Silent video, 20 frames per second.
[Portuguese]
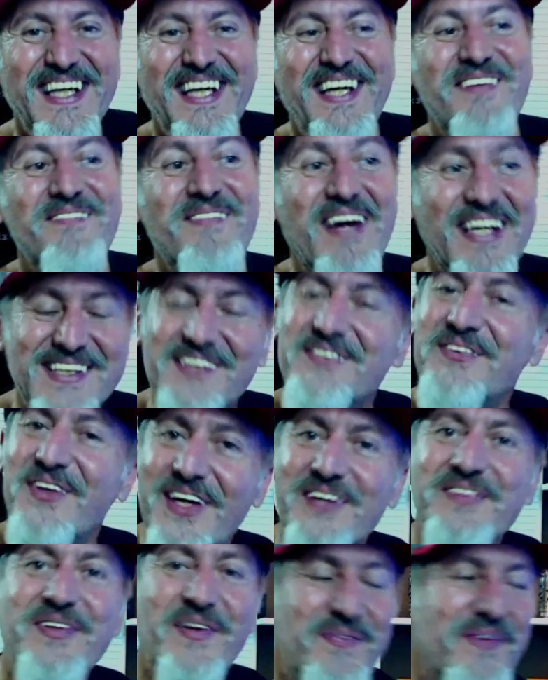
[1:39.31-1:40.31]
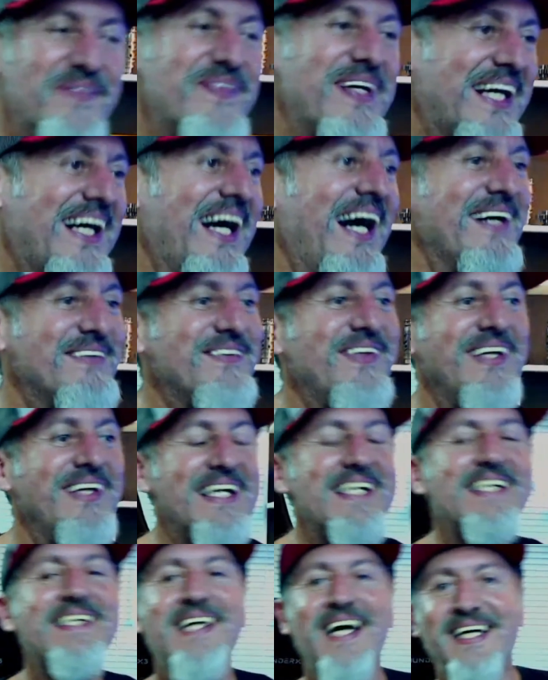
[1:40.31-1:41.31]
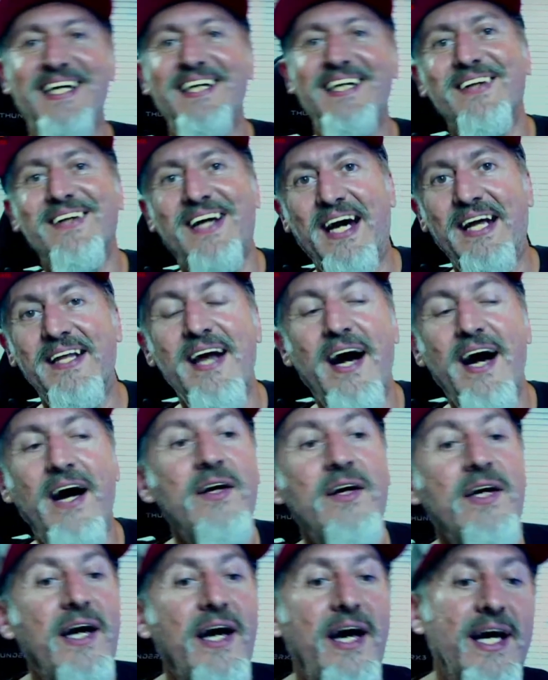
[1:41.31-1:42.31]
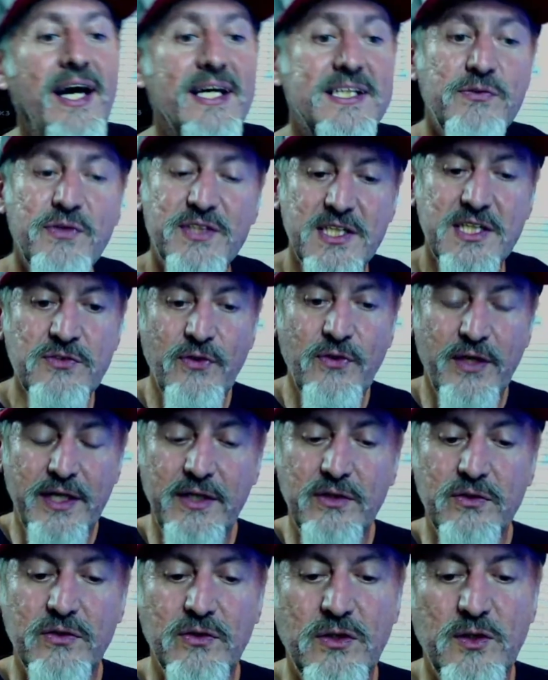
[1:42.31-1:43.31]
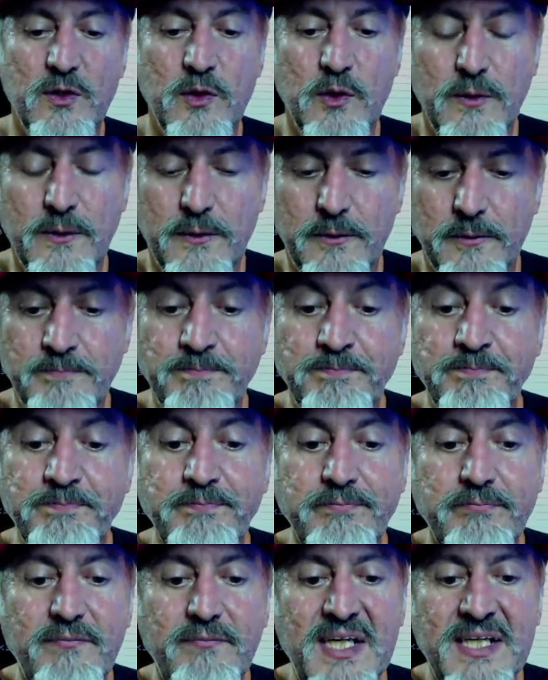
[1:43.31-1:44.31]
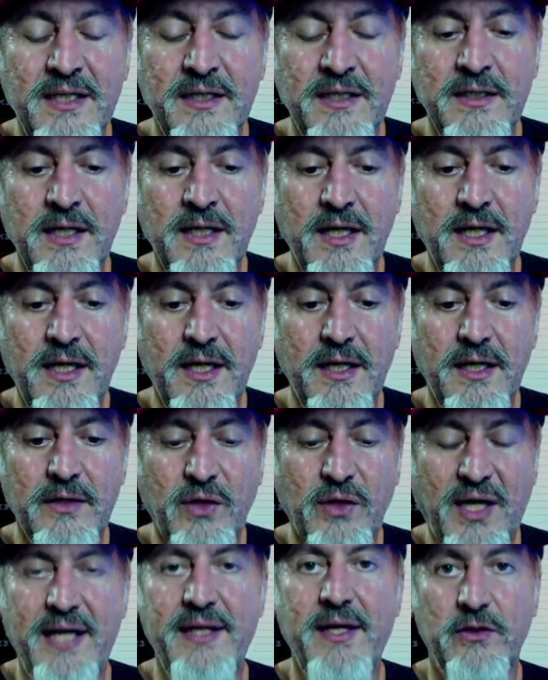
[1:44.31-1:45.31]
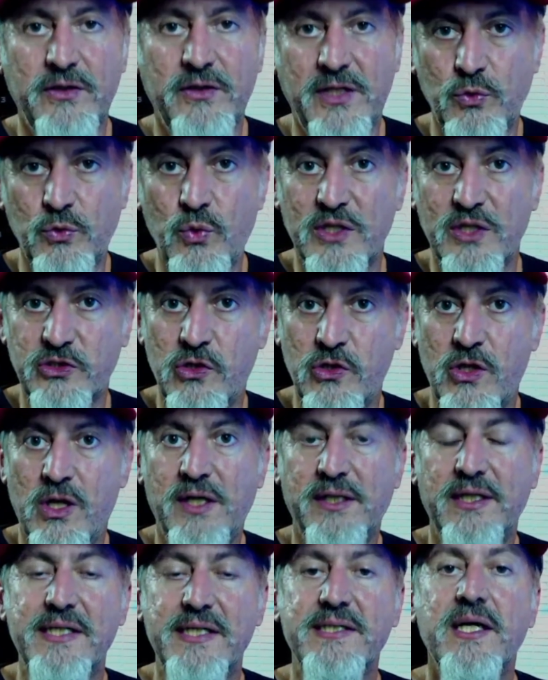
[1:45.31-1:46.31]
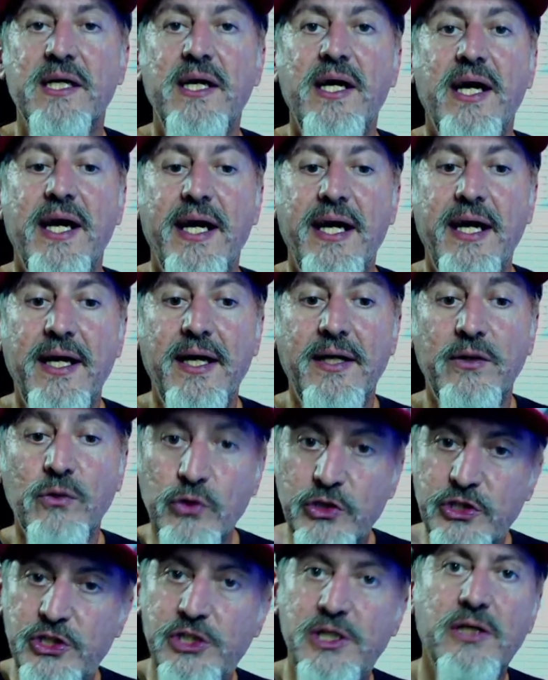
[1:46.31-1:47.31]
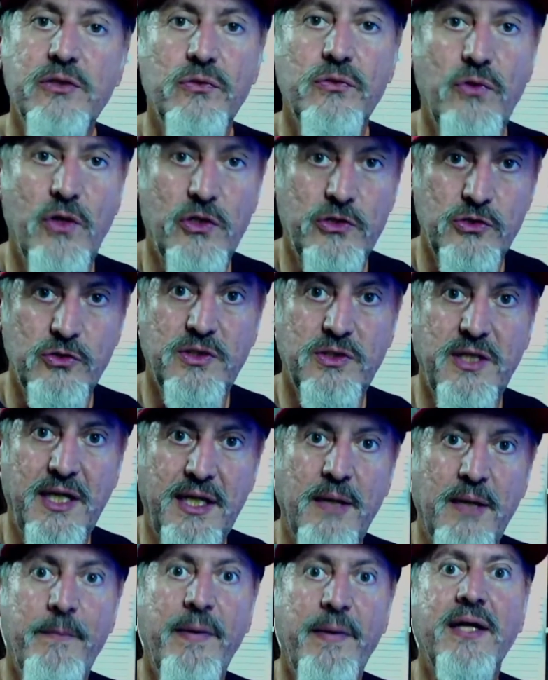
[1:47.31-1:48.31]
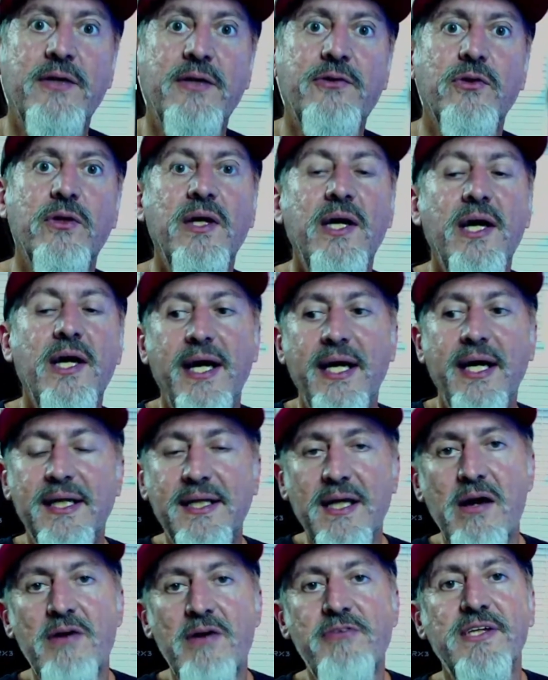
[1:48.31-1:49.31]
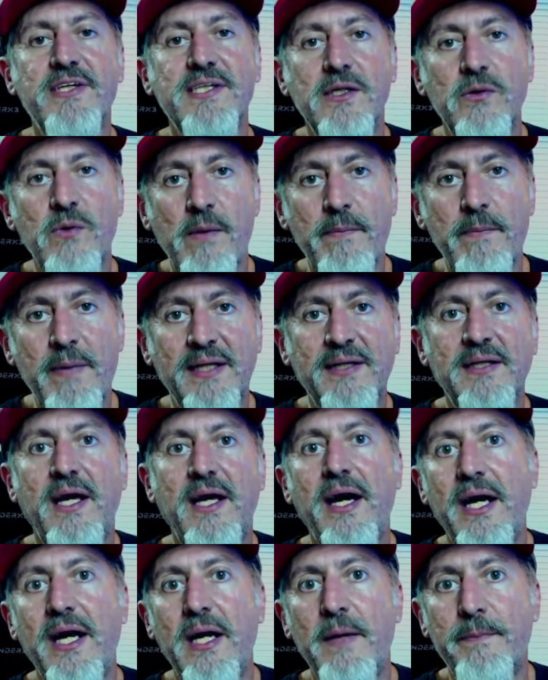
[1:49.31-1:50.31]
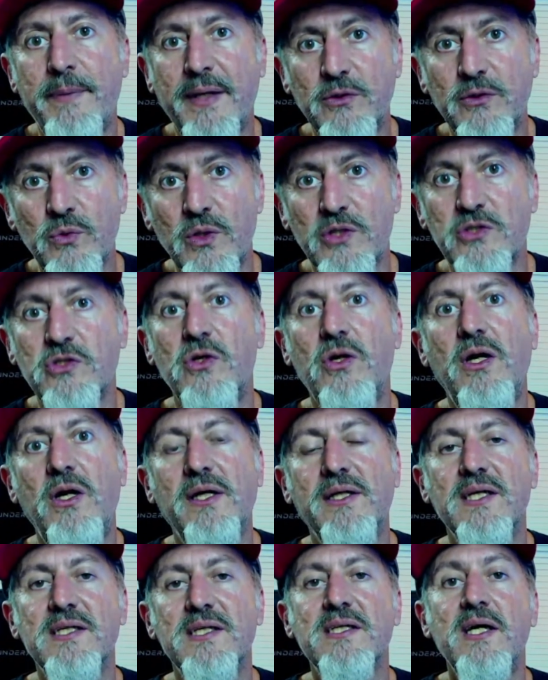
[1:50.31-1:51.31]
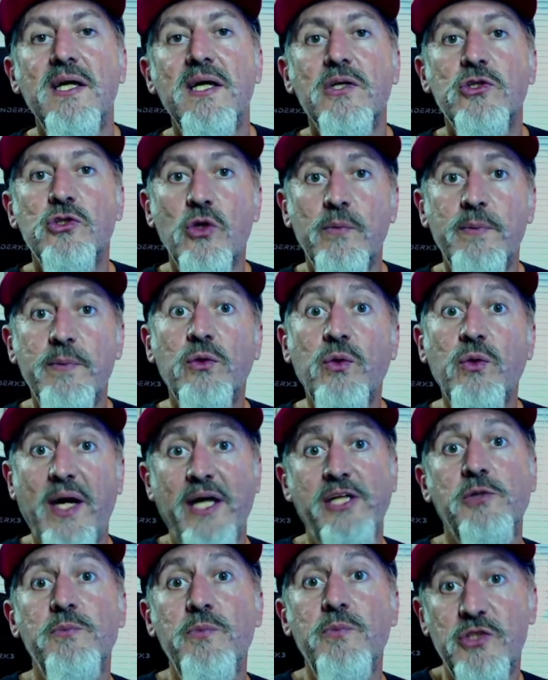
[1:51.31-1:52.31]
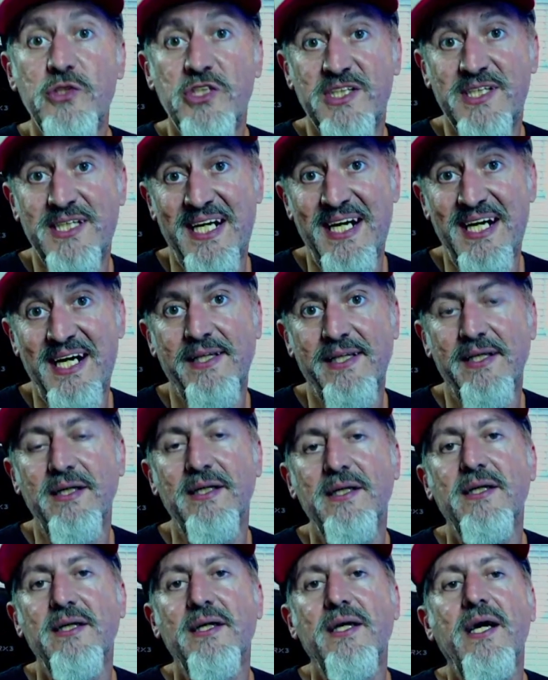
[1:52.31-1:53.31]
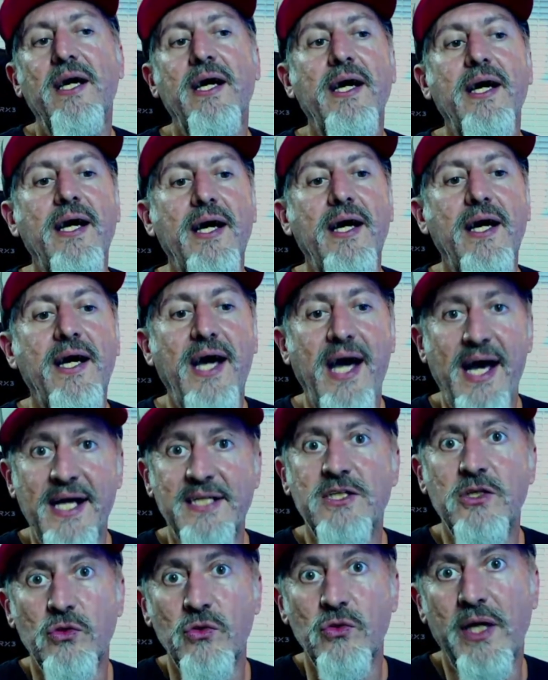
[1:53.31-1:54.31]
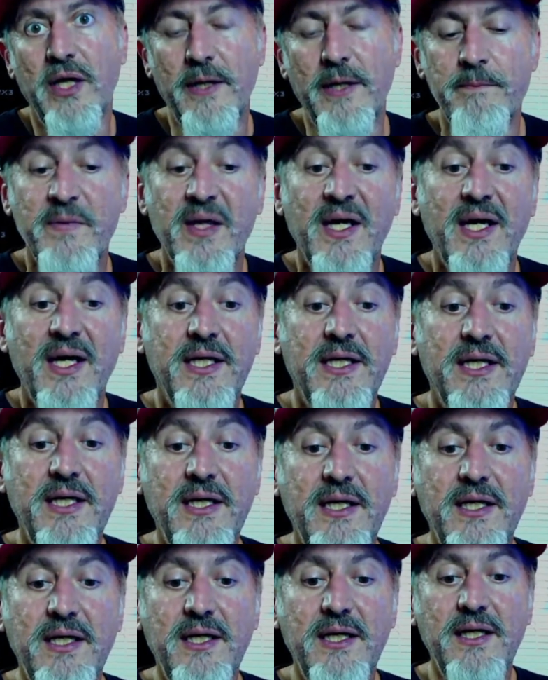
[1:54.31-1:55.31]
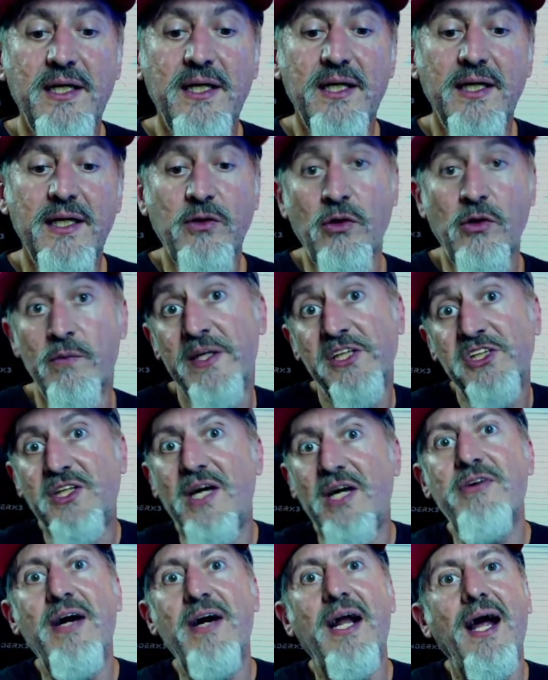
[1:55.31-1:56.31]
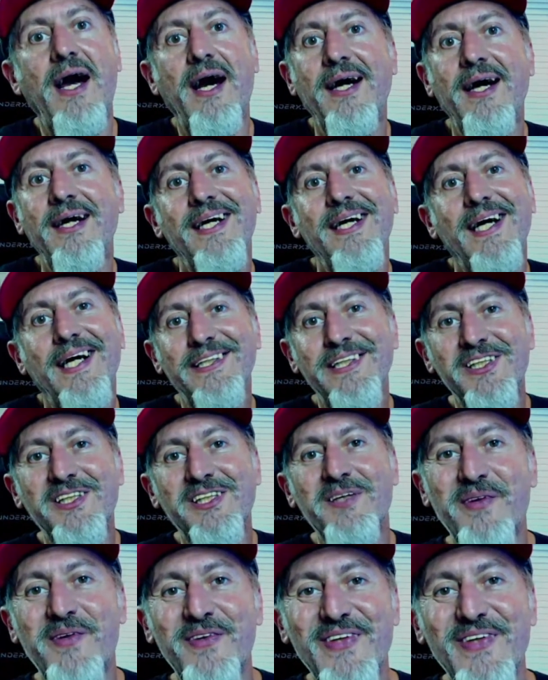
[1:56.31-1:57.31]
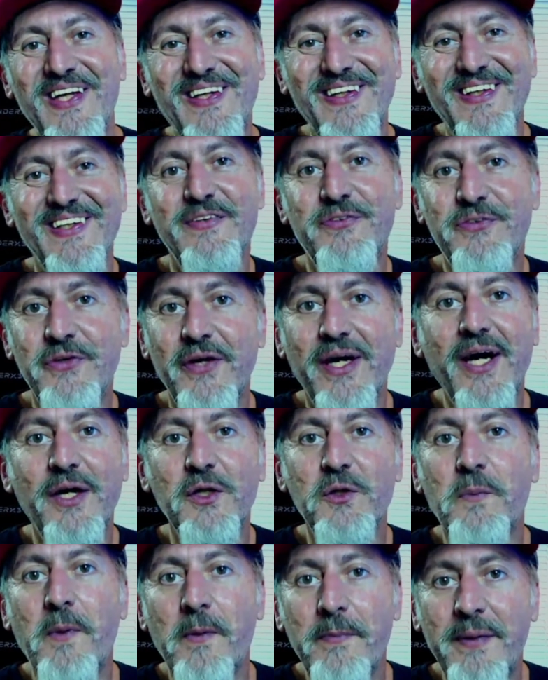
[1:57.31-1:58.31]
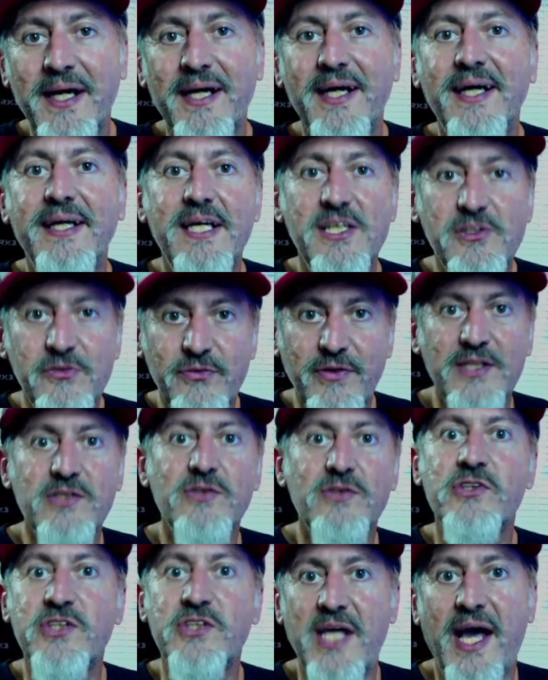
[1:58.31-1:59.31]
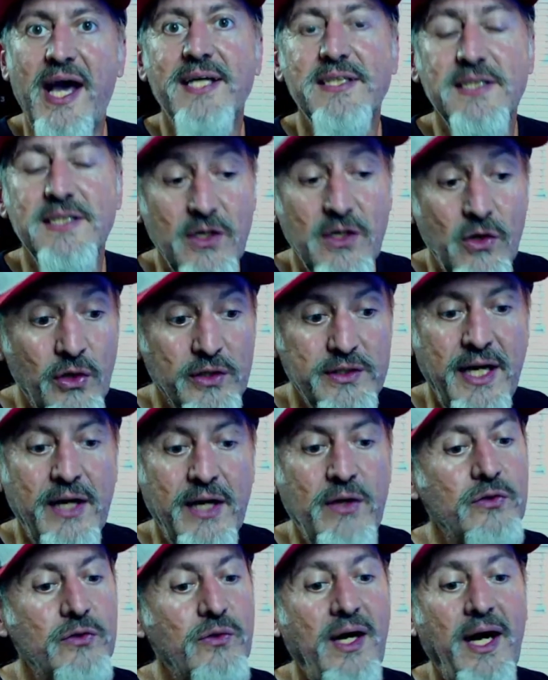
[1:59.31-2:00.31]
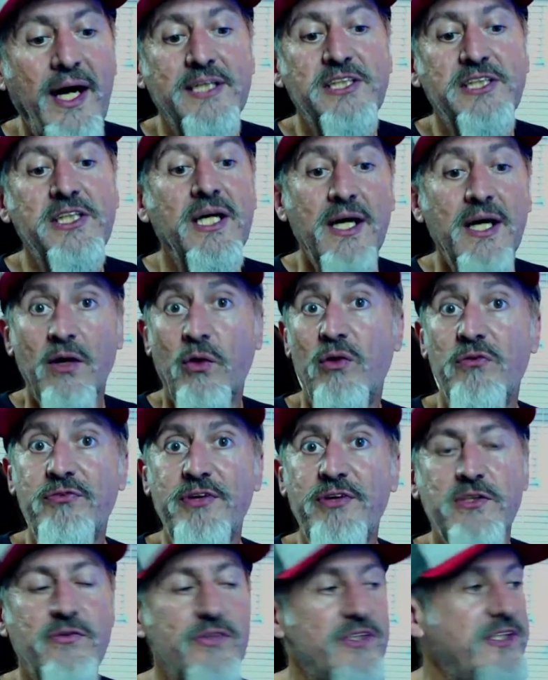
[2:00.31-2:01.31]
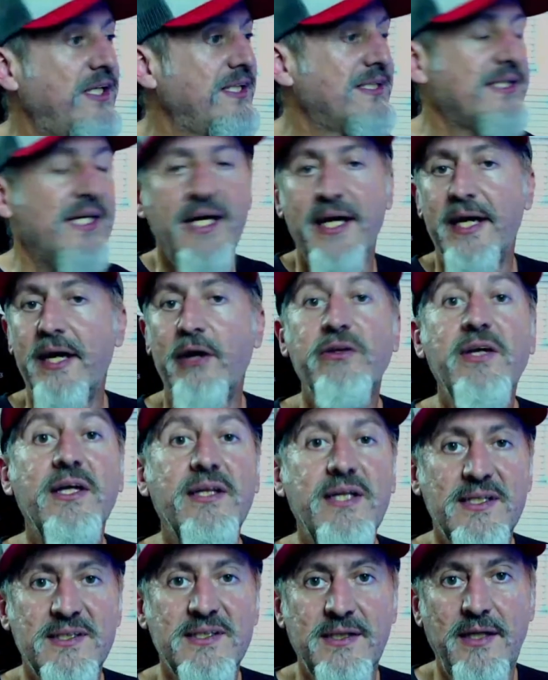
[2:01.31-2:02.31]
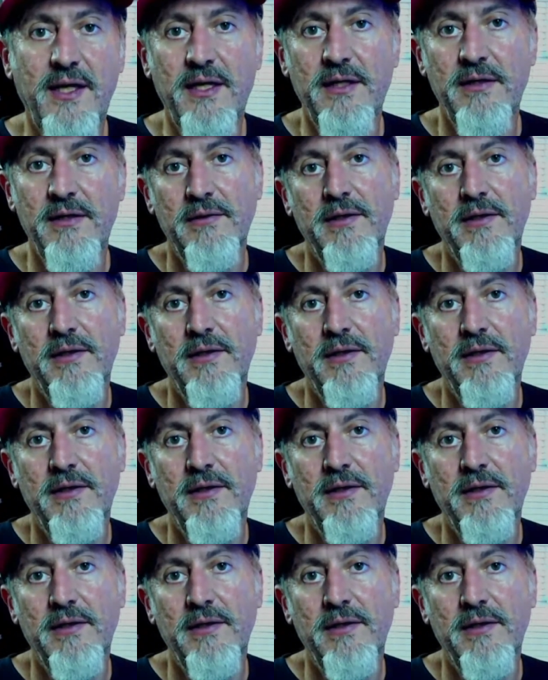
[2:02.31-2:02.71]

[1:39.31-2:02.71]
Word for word: mas eu vou, eu vou publicar, eu vou lançar aqui no canal. É, se vocês ah. forem no na, no canal da Duas Rodas, e no dia do nosso treinamento, ele estava fazendo uma matéria para Duas Rodas sobre a Ducati Multistrada, é, é S Touring. E como a gente estava lá, a gente aproveitou e foi garoto propaganda. A gente fez uns testes, eu rodei com a Ducati. Confesso a vocês, eu detestei,